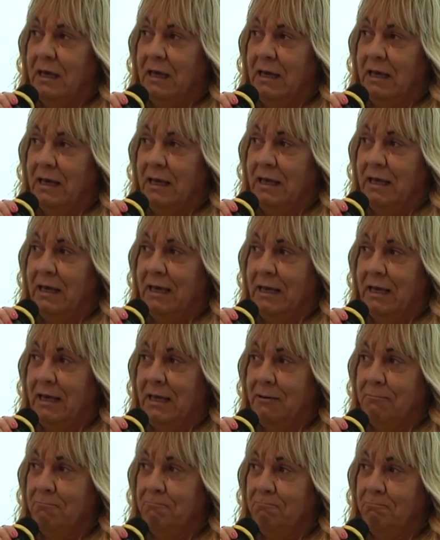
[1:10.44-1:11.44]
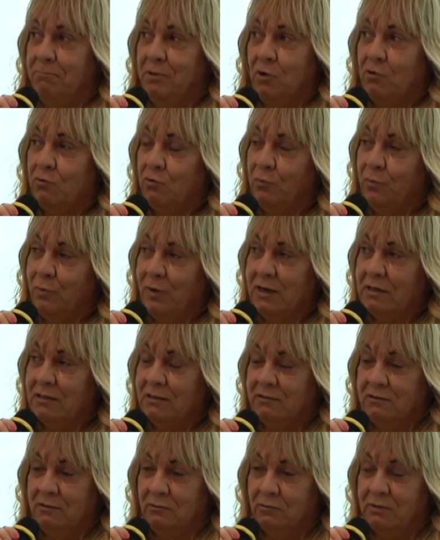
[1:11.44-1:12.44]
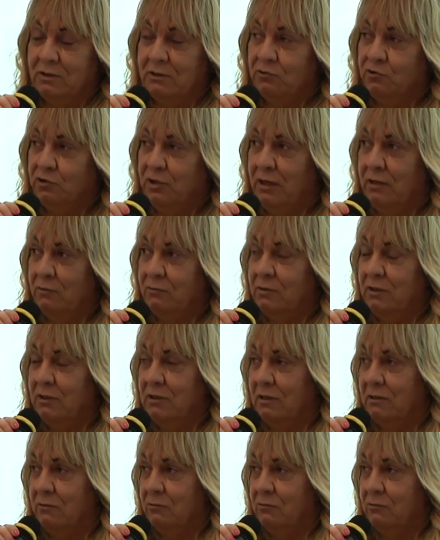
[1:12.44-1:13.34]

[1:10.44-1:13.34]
mi occupo anche di nutraceutica,